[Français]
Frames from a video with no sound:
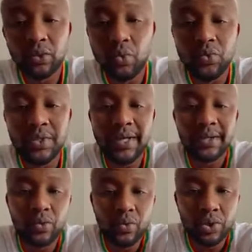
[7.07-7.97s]
tous
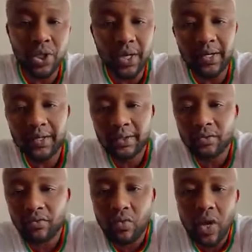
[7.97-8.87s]
et toutes, chacun
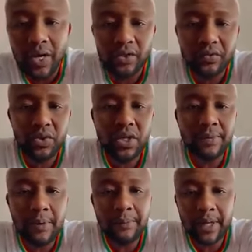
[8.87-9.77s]
d'entre vous,
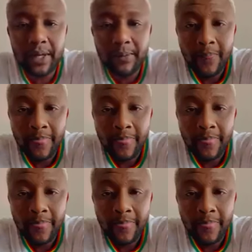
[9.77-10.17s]
individuellement pris,